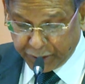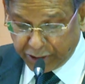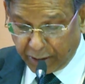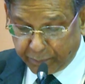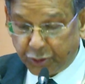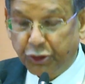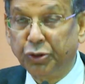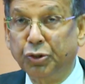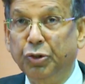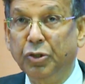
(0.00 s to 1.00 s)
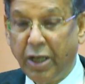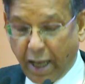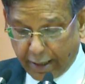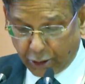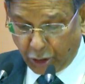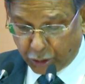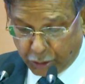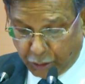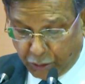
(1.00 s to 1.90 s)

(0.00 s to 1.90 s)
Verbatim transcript: সাল পর্যন্ত এক লক্ষ